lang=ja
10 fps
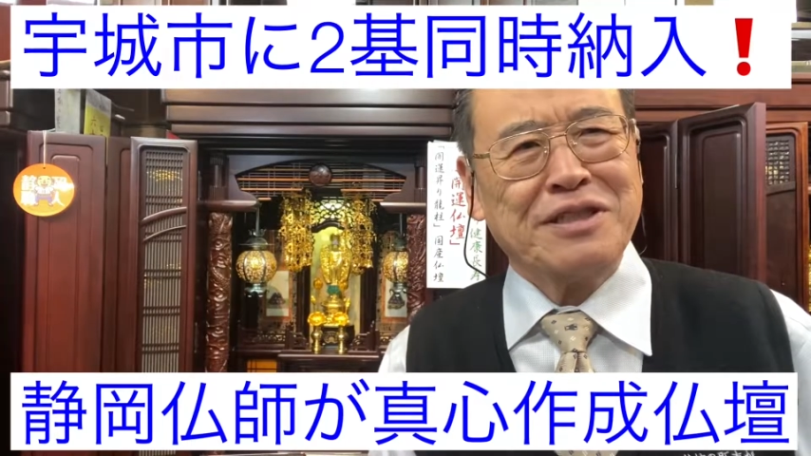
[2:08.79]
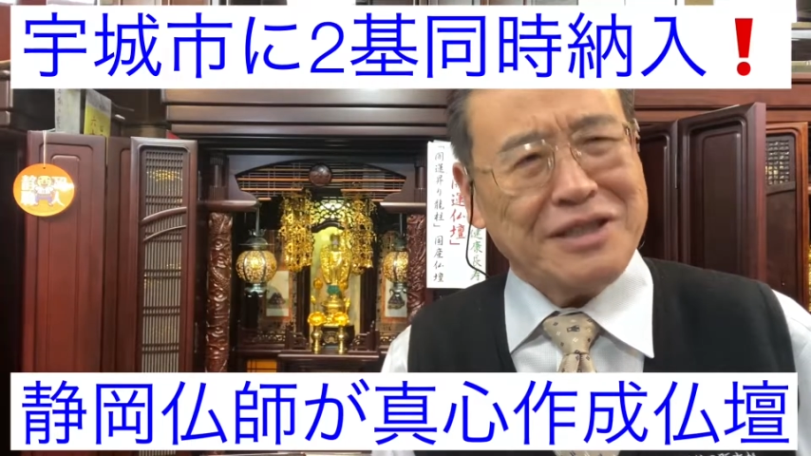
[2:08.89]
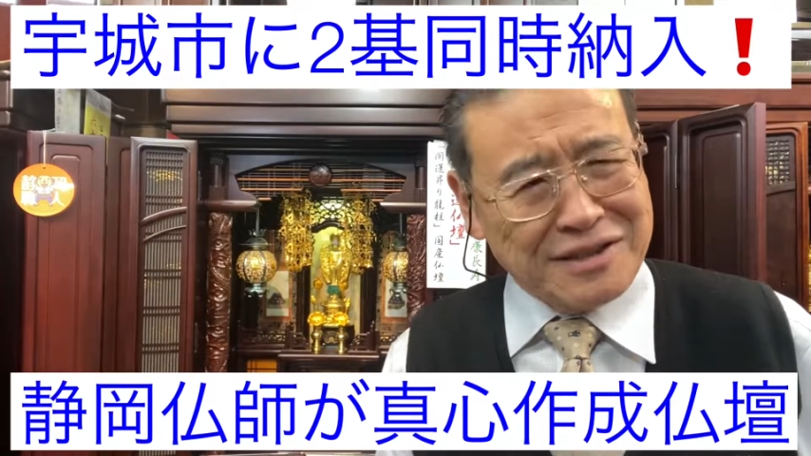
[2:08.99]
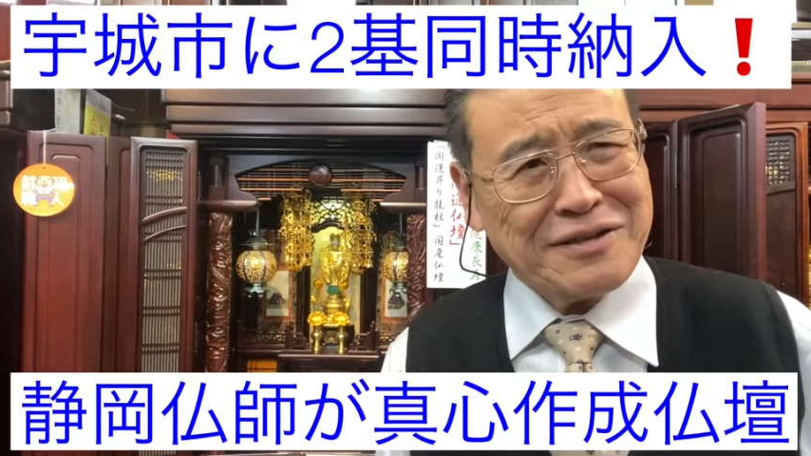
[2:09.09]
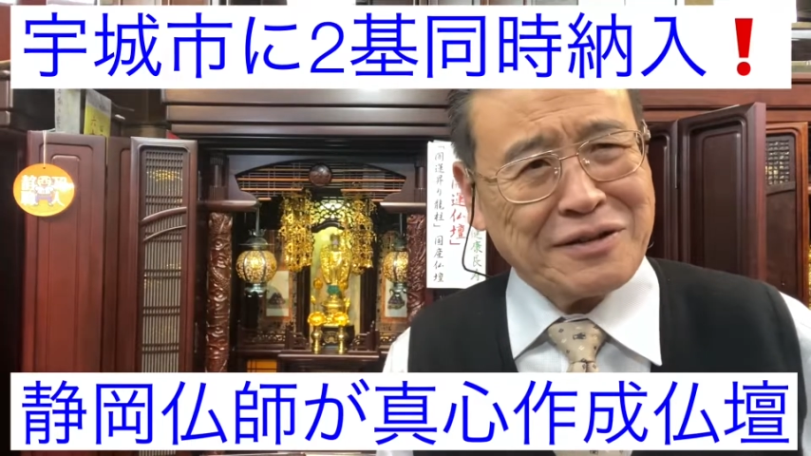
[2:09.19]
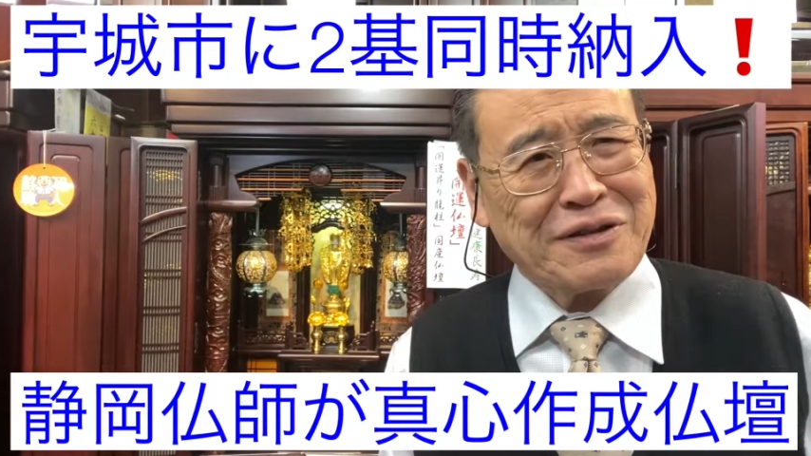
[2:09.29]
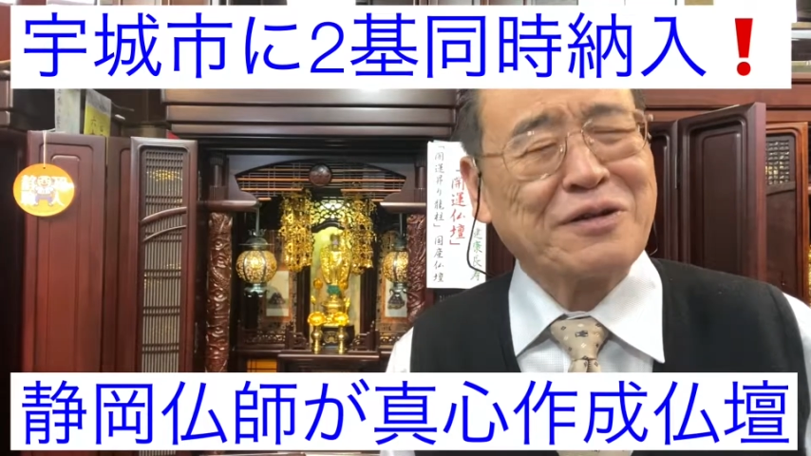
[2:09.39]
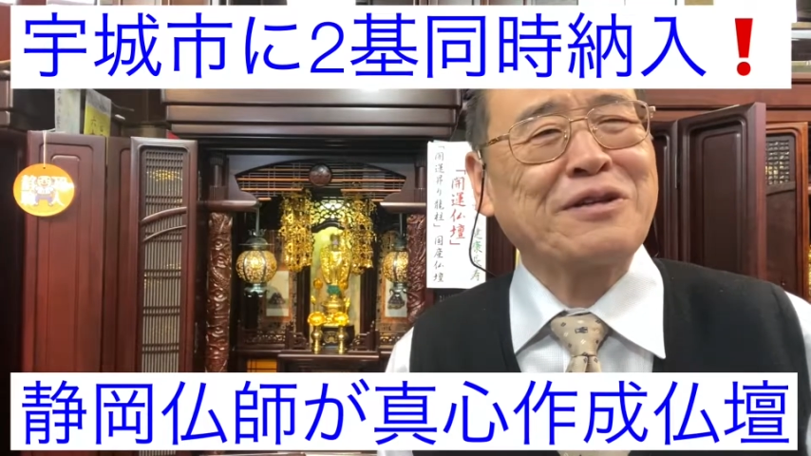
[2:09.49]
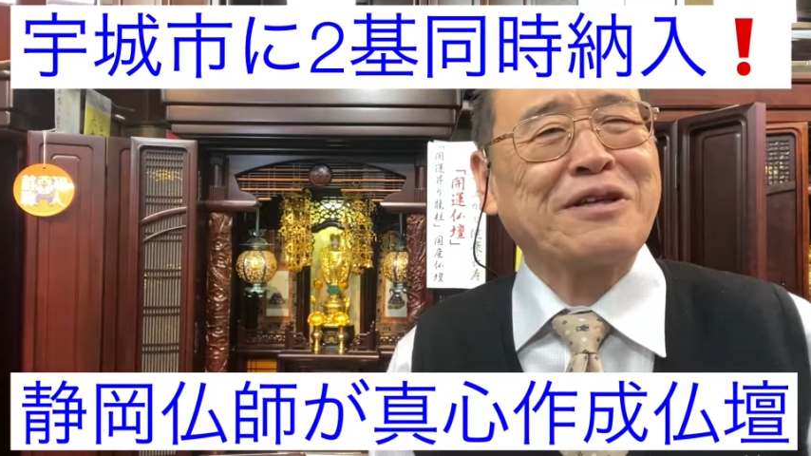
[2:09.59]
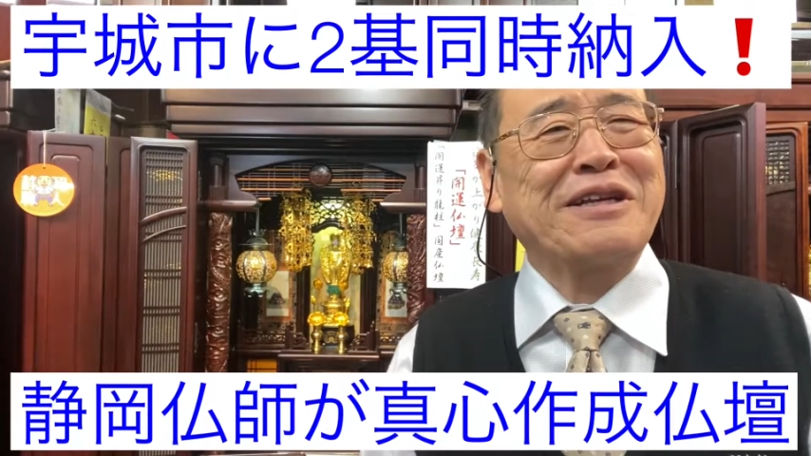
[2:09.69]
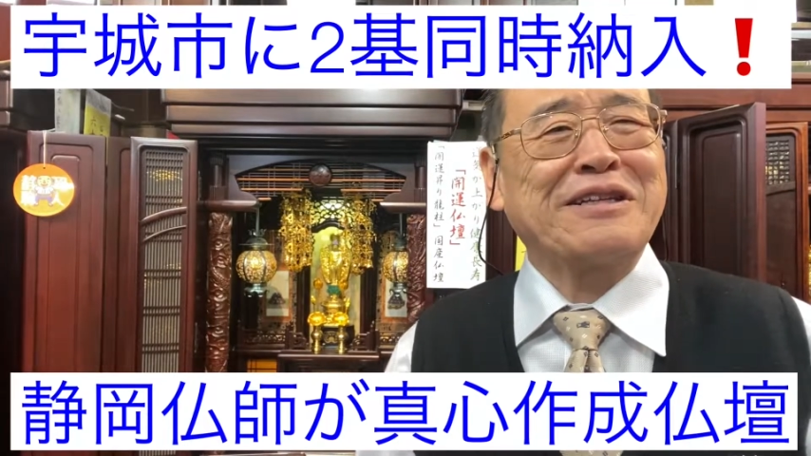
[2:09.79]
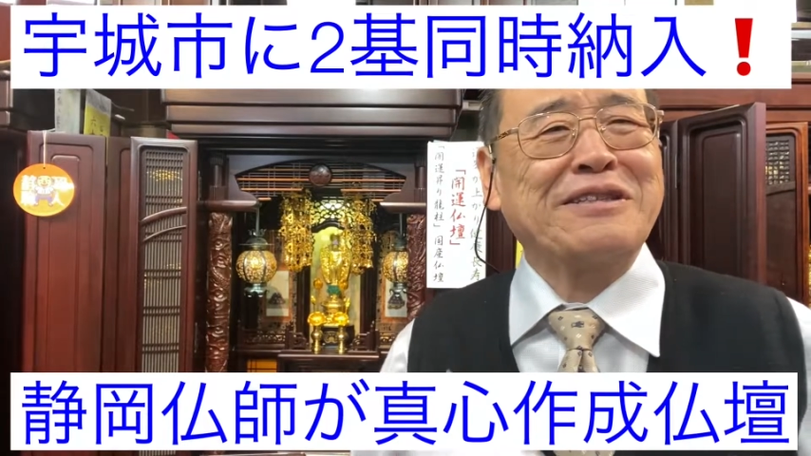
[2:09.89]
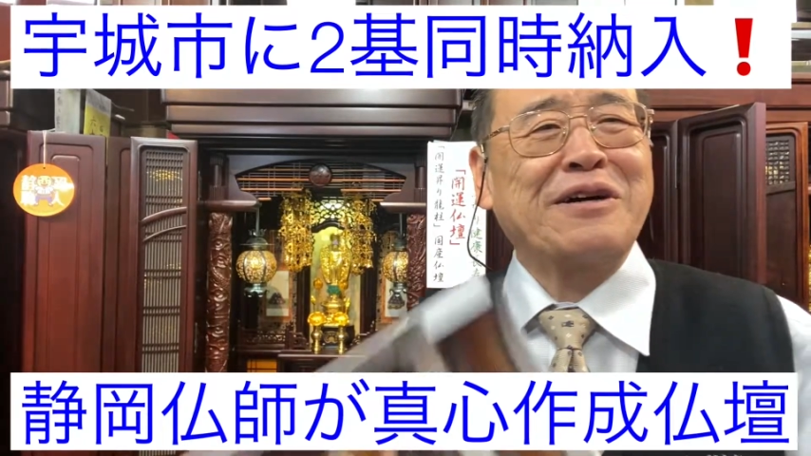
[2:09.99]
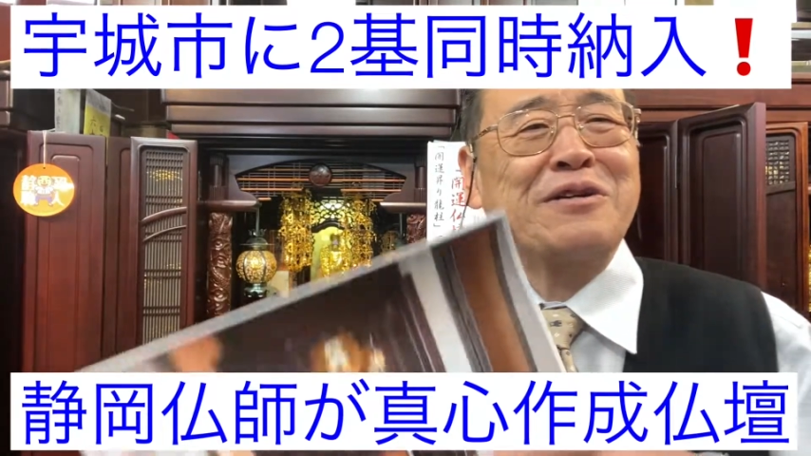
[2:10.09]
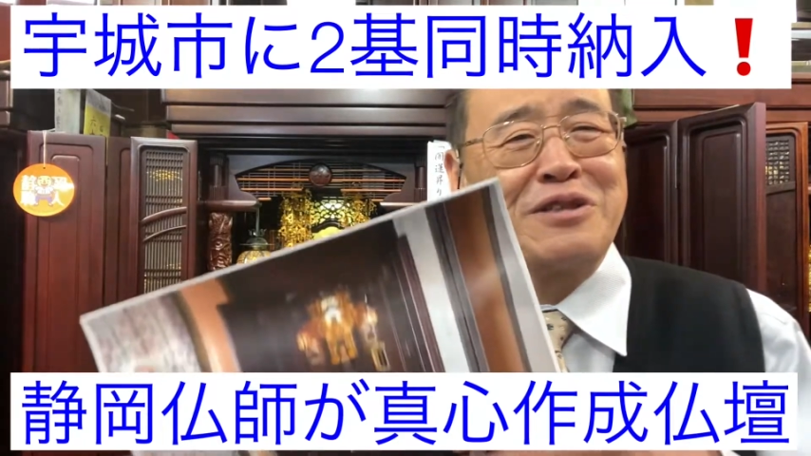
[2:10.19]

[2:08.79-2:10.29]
いですよということでですね、ご